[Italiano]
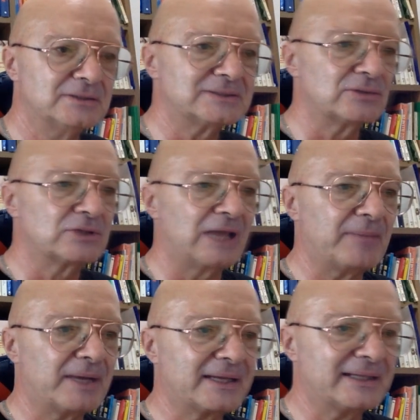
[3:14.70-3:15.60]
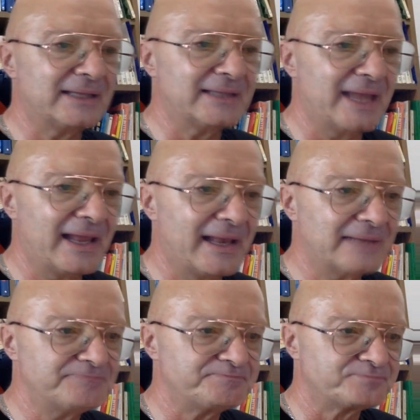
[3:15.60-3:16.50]
salutiamo anche
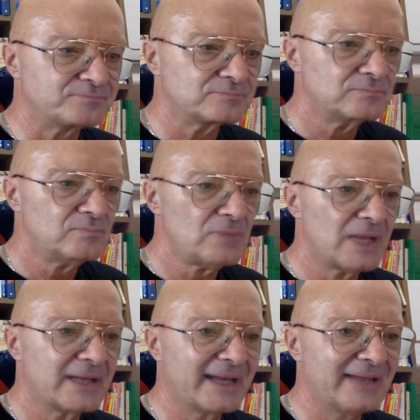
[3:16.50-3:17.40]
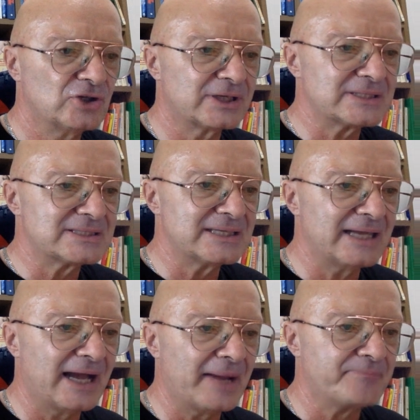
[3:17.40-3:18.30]
Daniela, credo che
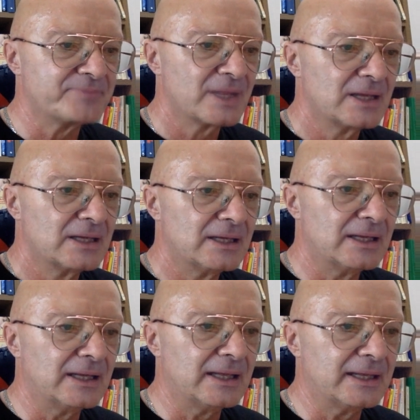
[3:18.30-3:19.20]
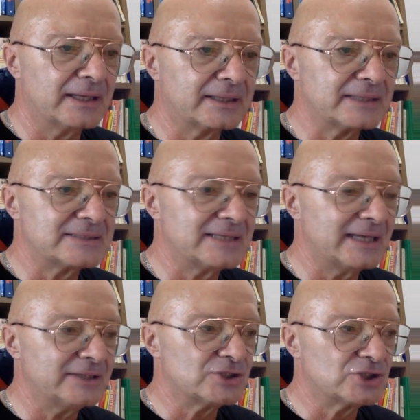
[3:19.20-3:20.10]
sia, eh, che
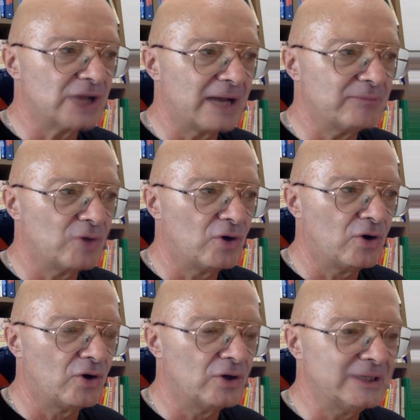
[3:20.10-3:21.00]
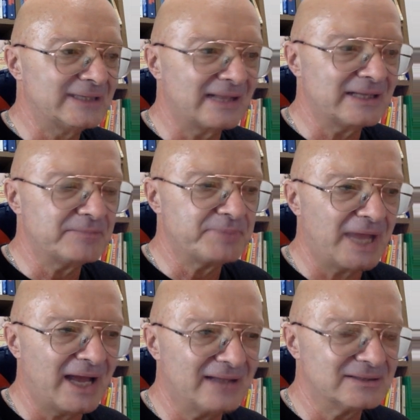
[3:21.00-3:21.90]
sia diciamo, l'Italia
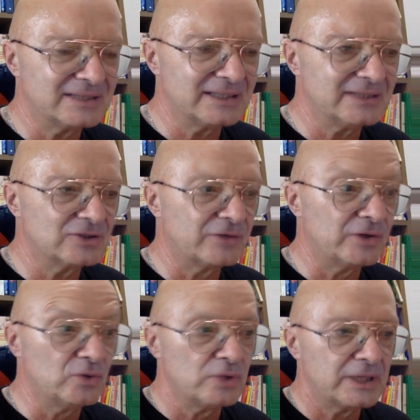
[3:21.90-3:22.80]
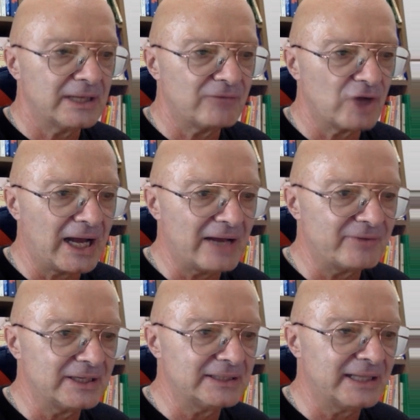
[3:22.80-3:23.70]
Impianti, dove lui
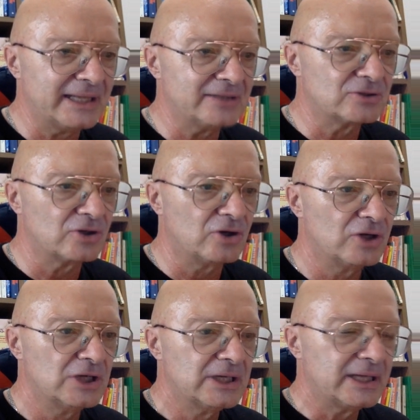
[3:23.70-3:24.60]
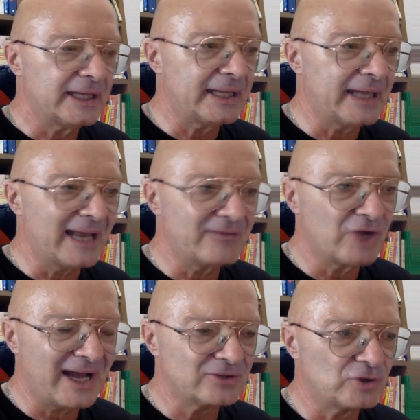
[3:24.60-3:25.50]
lavorava lì dentro e ha
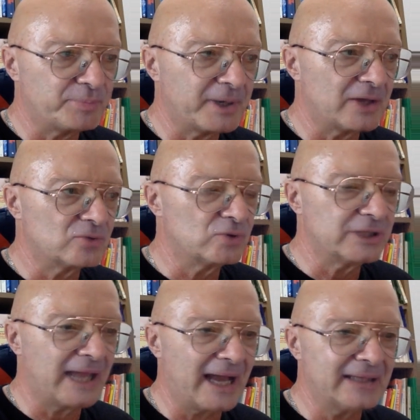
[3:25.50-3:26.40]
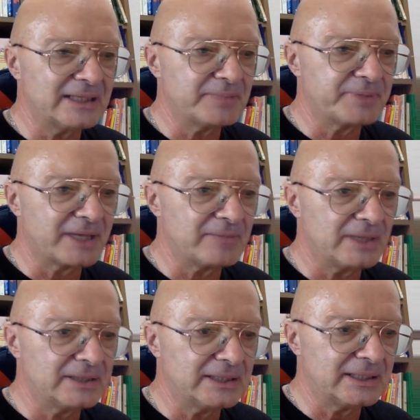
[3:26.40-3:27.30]
lavorato per alcuni anni
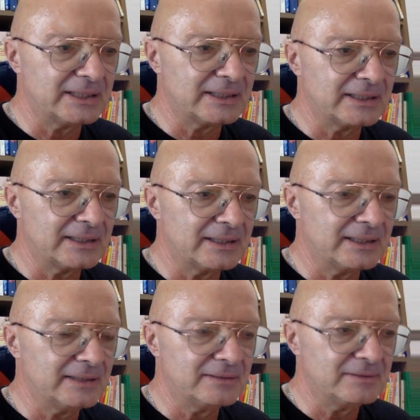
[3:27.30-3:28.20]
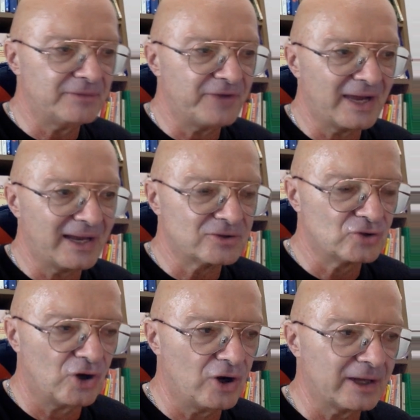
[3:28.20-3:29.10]
prima di, eh, di fare
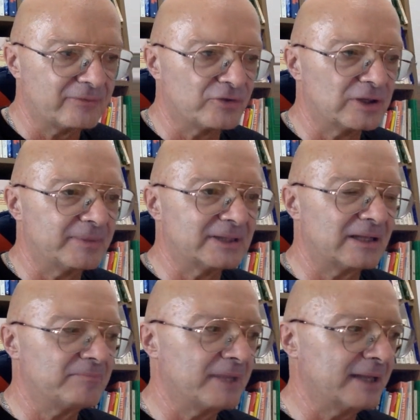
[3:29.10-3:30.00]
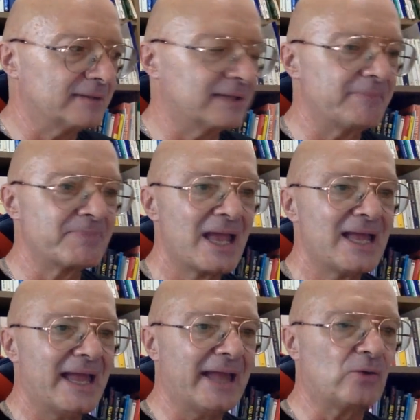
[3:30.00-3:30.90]
l'attore fondamentalmente
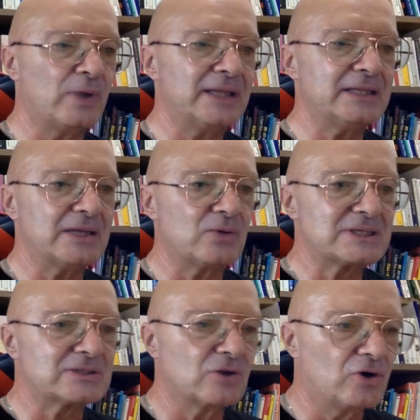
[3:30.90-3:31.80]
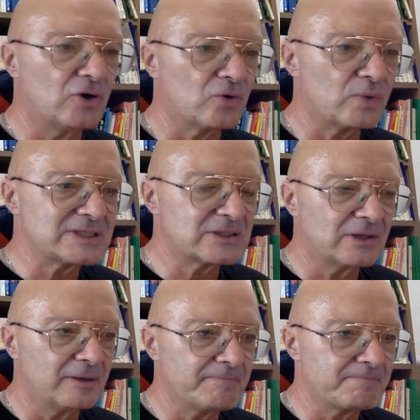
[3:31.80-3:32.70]
e quindi questo,
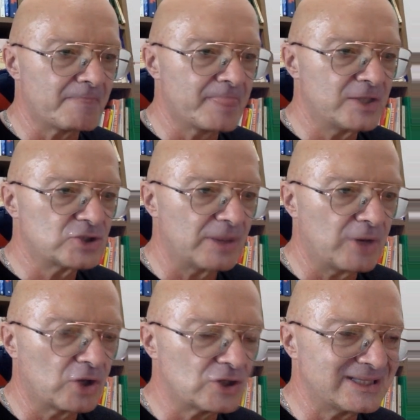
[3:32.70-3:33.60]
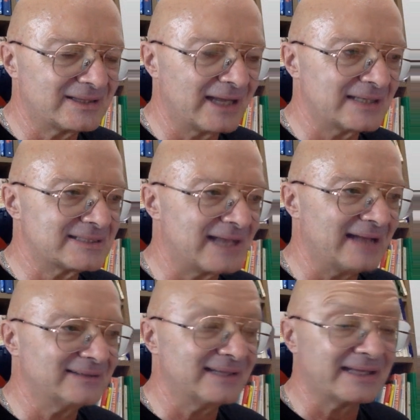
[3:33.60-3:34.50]
questo, mm, diciamo, la cosa
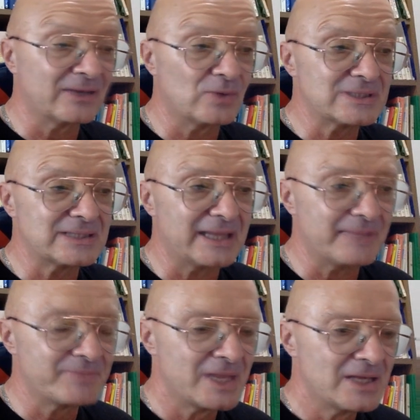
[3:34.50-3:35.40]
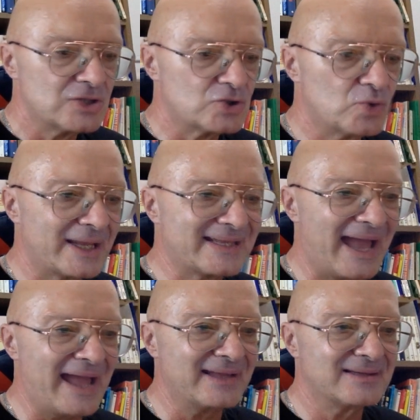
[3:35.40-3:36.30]
interessante è che queste sue
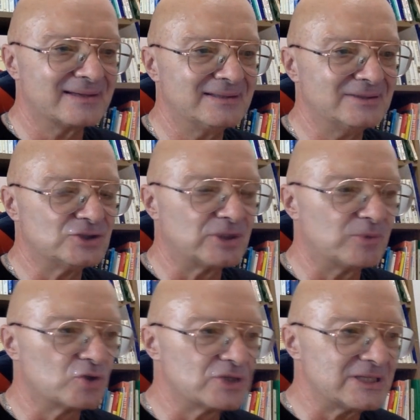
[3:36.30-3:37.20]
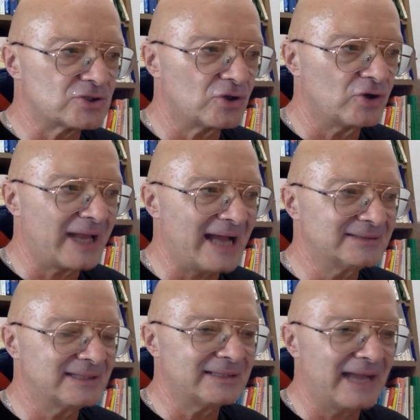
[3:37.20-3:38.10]
gag, diciamo così, sono
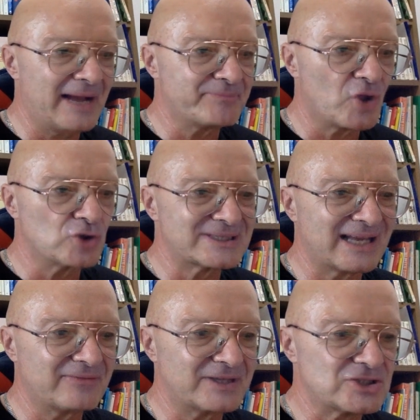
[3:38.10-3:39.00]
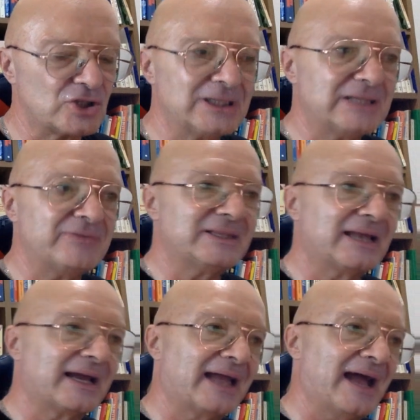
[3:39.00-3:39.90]
nate da osservazioni di
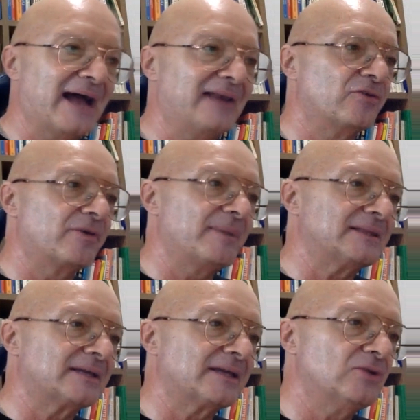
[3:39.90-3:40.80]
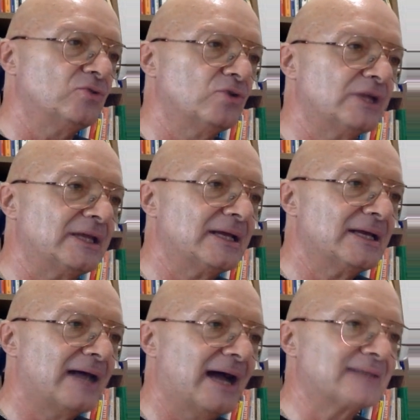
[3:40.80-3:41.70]
vita reale, ovviamente che lui
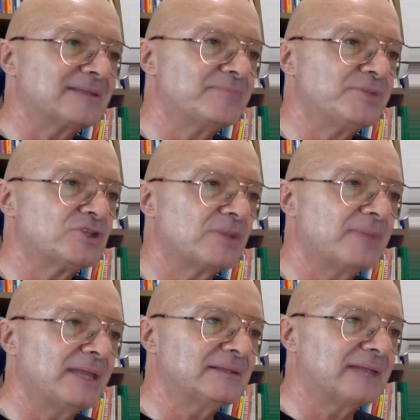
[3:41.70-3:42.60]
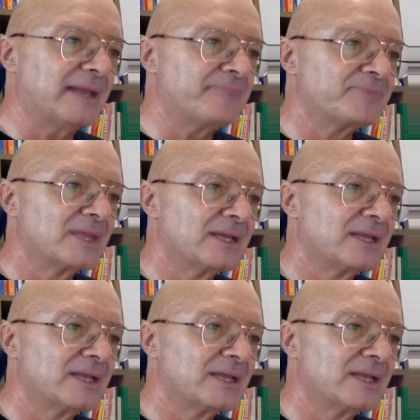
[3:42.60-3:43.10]
ha semplicemente